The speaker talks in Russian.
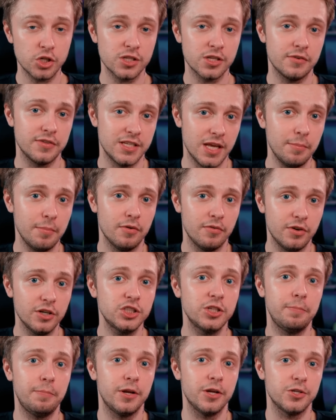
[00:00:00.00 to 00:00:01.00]
со всеми
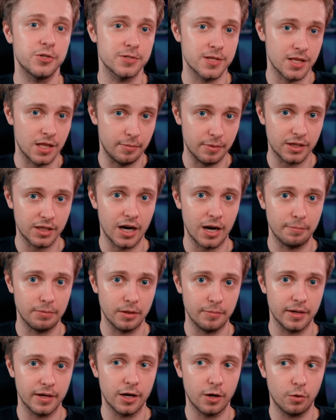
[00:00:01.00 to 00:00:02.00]
вышеперечисленными
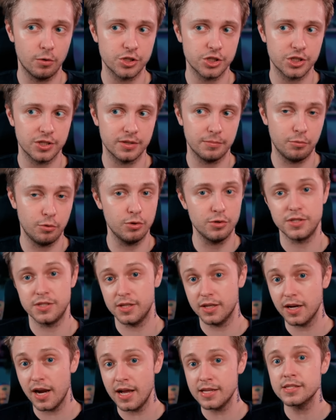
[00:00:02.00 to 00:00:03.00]
траблами. Короче, будете
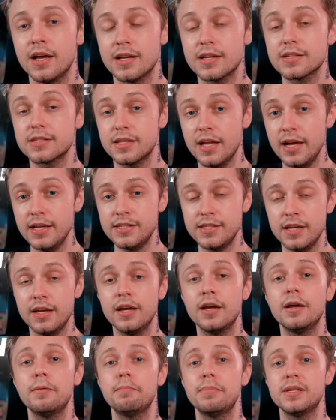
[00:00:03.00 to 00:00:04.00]
играть,
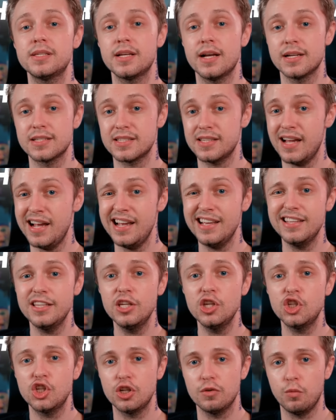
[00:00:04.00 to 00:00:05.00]
знаете, без хоста
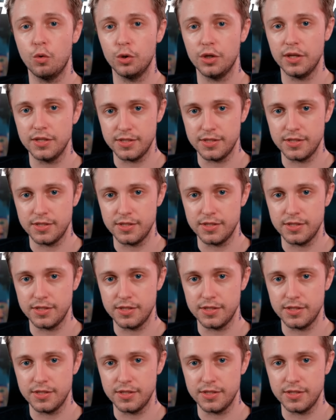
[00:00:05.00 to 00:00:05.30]
ничего не